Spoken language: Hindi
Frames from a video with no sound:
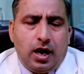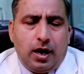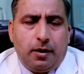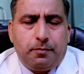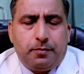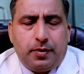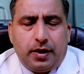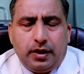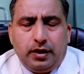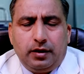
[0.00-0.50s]

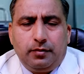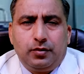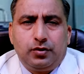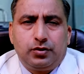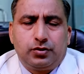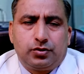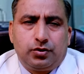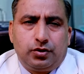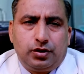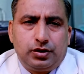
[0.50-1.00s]
आप पानी में
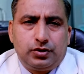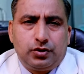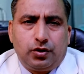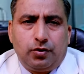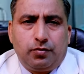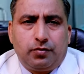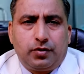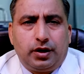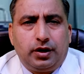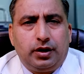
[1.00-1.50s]
उसको
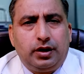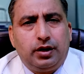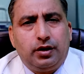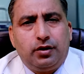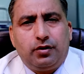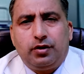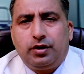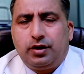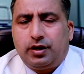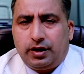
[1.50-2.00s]
डिज़ोल्व
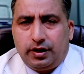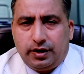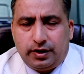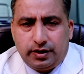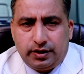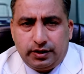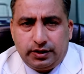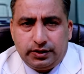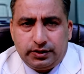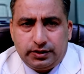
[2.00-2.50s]
करिए और ड्रिंक
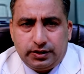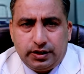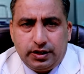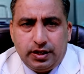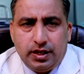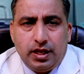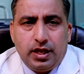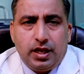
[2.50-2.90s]
कर लीजिए